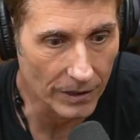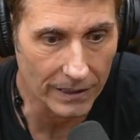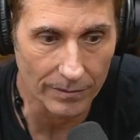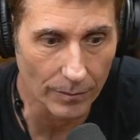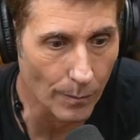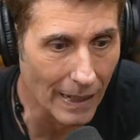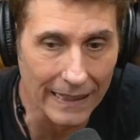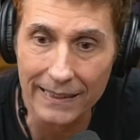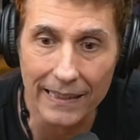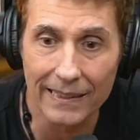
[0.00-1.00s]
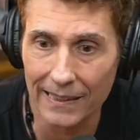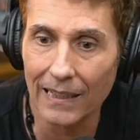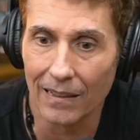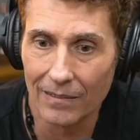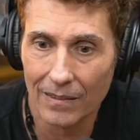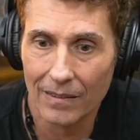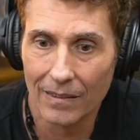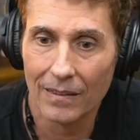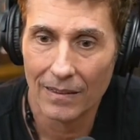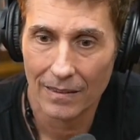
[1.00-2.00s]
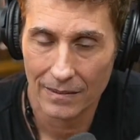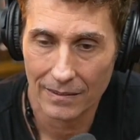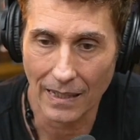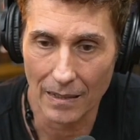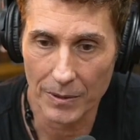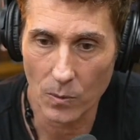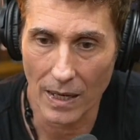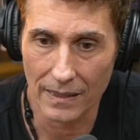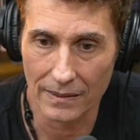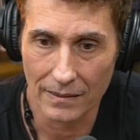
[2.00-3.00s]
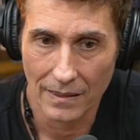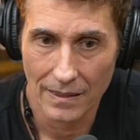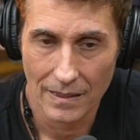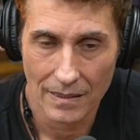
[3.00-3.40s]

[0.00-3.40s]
de uma anestesia, sabe? Quase.